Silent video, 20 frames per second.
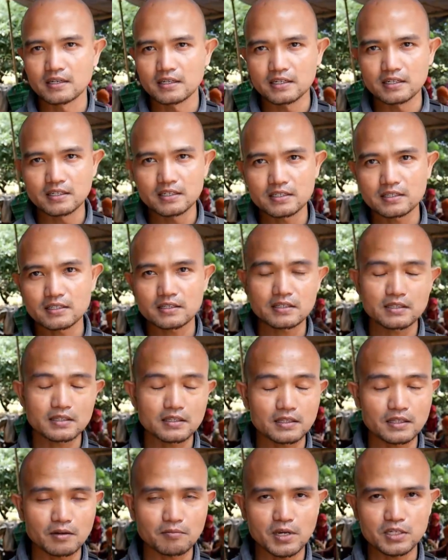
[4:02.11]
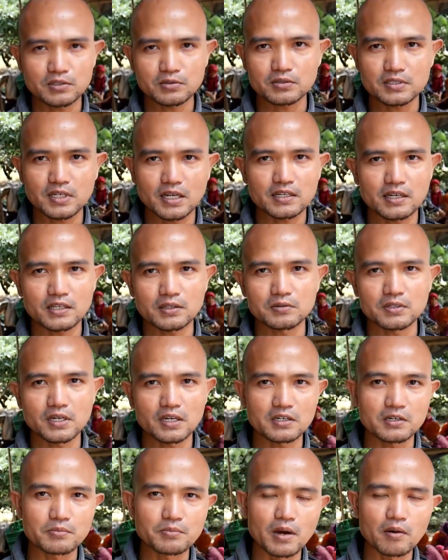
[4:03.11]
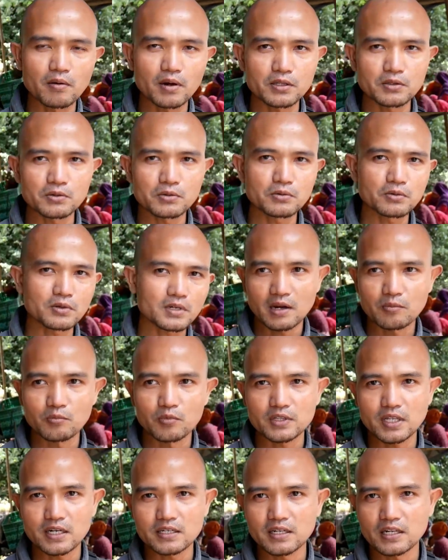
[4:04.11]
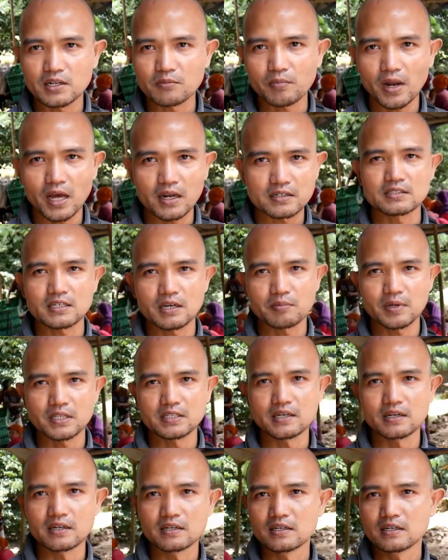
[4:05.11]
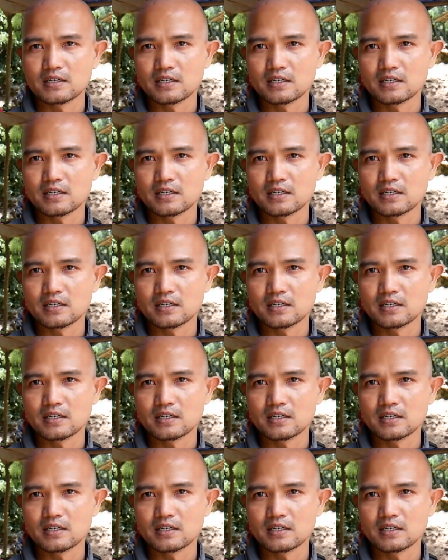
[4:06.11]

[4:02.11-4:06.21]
Ini termasuk salah satunya yang dibawa itu rambutan dari Plang, sahabat ya.